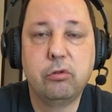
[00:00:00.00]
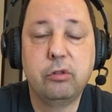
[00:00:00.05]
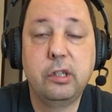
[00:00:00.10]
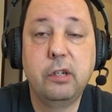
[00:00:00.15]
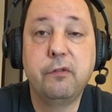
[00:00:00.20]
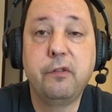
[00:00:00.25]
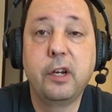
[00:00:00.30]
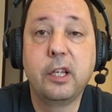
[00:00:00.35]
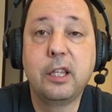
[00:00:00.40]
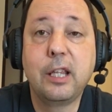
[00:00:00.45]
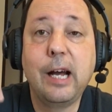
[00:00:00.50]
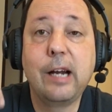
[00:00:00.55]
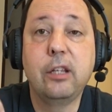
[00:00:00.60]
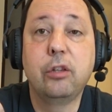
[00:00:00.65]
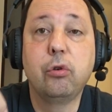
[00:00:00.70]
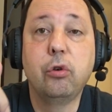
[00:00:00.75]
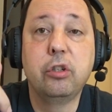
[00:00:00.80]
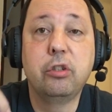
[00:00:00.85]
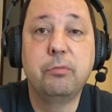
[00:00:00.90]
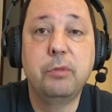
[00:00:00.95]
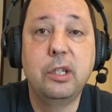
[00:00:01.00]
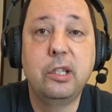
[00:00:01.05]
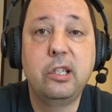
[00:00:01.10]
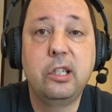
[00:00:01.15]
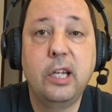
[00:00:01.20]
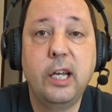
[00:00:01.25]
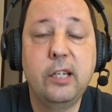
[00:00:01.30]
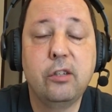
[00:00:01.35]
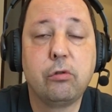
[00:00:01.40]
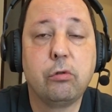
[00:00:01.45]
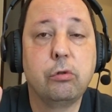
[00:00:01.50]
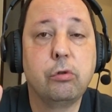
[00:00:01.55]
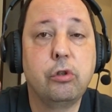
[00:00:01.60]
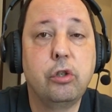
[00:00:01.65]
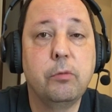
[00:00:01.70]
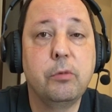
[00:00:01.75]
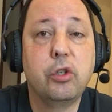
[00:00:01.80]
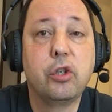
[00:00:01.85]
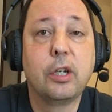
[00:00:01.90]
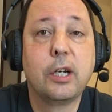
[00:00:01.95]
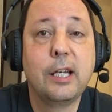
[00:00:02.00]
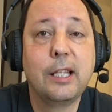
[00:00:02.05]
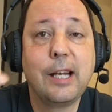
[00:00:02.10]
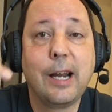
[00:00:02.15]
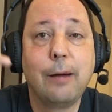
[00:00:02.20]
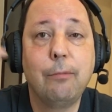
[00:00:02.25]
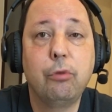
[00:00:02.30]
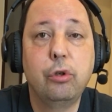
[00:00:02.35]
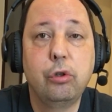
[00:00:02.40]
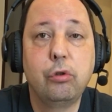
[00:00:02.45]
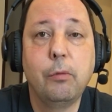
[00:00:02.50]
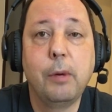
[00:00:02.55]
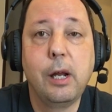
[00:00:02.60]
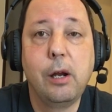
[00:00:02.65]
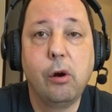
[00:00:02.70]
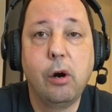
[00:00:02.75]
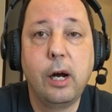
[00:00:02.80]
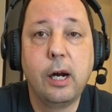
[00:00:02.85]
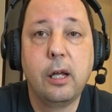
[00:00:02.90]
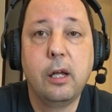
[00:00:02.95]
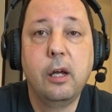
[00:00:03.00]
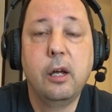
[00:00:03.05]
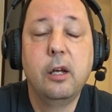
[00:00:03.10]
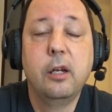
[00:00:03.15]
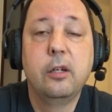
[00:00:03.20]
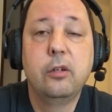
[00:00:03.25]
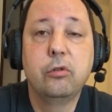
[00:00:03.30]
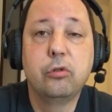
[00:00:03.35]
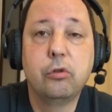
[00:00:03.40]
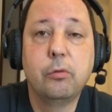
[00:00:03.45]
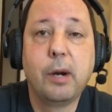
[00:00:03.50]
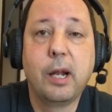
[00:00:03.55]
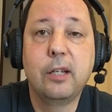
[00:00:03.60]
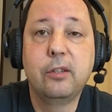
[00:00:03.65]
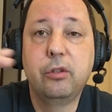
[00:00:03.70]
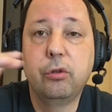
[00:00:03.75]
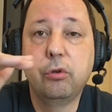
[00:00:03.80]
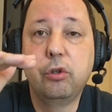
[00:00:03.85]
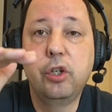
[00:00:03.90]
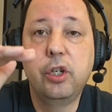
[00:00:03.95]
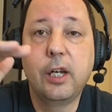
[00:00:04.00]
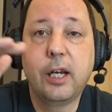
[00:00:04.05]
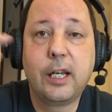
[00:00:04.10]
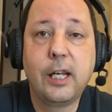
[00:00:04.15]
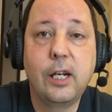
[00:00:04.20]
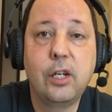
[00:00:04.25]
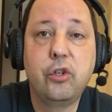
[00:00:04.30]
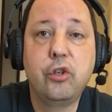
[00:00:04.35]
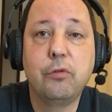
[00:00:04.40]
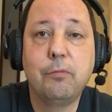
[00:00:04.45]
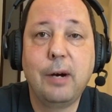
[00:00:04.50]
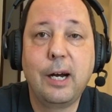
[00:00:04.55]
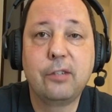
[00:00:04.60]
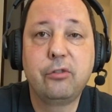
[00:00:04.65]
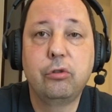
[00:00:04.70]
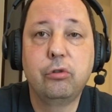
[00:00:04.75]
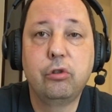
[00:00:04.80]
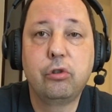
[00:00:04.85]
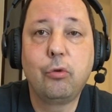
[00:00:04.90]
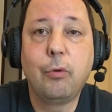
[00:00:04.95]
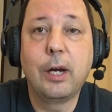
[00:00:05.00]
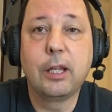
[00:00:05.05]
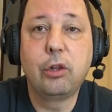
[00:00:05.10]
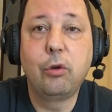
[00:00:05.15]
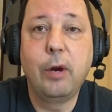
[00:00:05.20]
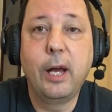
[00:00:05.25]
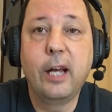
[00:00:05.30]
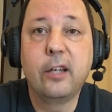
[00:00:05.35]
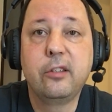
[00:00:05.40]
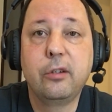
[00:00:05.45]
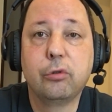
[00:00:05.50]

Se enfrentaram em 2006, quando o time de Gana era muito melhor e o do Brasil tinha aquele timaço dos quatro ex.